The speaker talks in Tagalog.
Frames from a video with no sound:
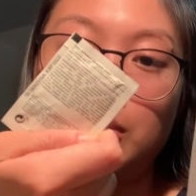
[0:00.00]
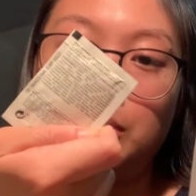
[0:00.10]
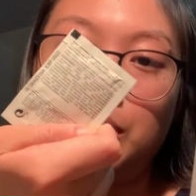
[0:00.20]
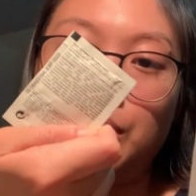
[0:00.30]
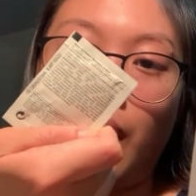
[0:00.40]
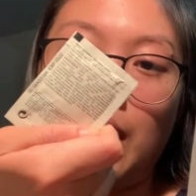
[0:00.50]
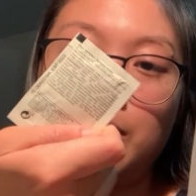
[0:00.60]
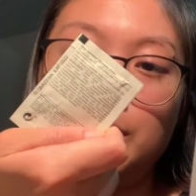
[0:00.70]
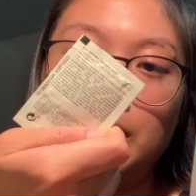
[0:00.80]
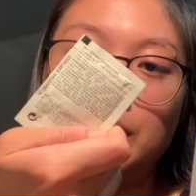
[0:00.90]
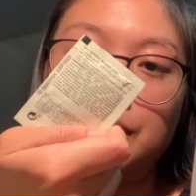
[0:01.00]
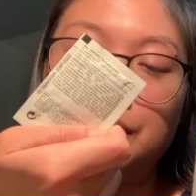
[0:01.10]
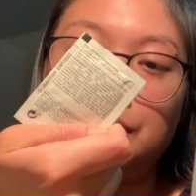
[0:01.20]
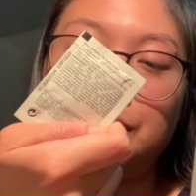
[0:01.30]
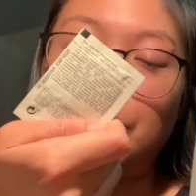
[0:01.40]
blue chamomile
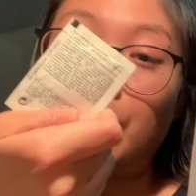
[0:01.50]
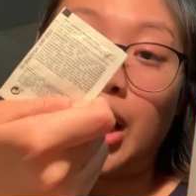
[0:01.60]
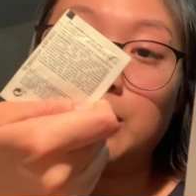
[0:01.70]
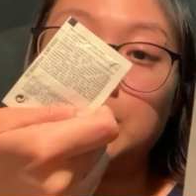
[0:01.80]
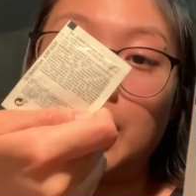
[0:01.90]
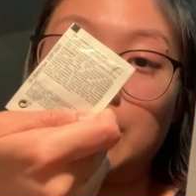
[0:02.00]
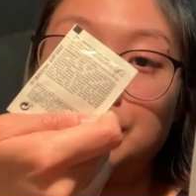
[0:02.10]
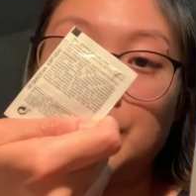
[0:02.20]
or chamomile